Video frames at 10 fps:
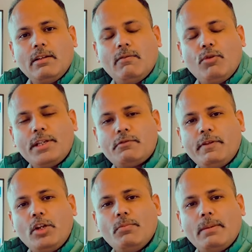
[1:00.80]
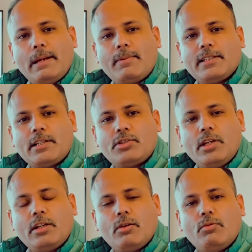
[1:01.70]
वो इस वीडियो में मैं आपके साथ
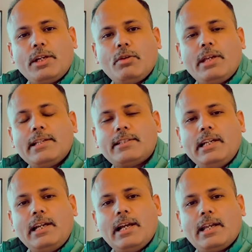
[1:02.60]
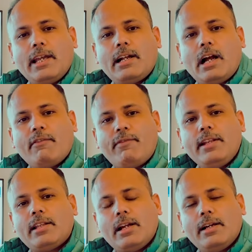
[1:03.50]
शेयर करूंगा क्योंकि ऑस्ट्रेलिया के काफ़ी
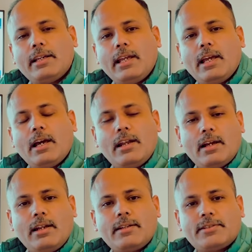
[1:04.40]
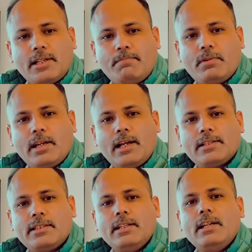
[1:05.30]
तरह के अलग अलग सब
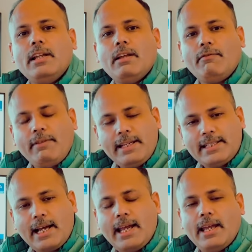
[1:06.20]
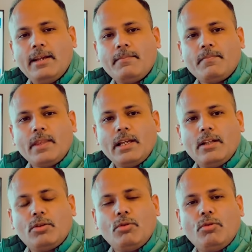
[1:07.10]
क्लास वीज़ा हैं
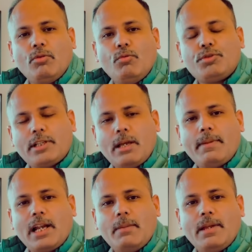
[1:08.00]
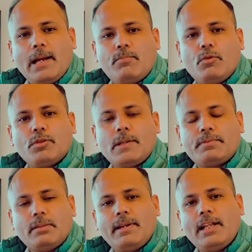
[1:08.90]
तो उसके बारे में आपको
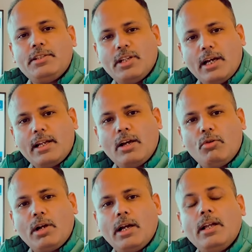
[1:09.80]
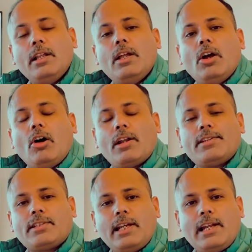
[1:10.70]
सबसे पहले जानना होगा और
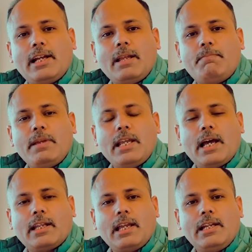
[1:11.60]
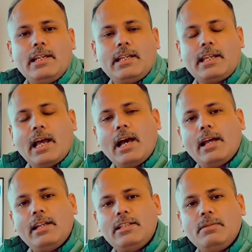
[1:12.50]
ऑस्ट्रेलिया की पीआर के लिए क्या
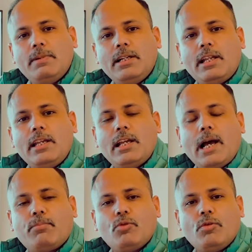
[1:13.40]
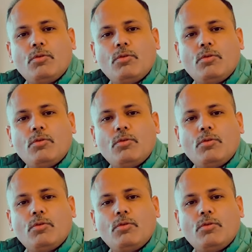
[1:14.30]
एलिजिबिलिटी आपको